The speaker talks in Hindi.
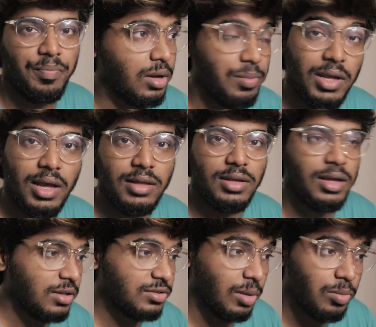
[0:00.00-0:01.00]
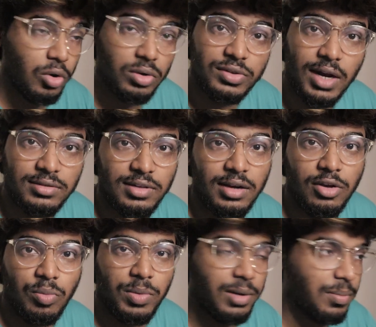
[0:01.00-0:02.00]
कभी है नहीं सब लोग साठ साल के
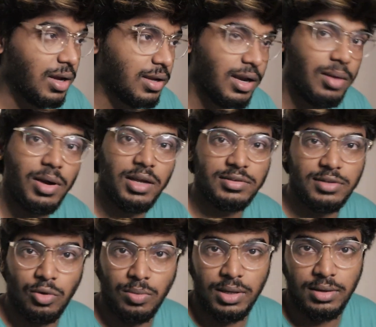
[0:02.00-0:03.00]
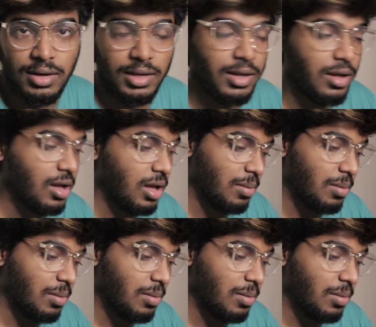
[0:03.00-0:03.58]
ऊपर है मैं अकेला बाईस का हुआ ठीक है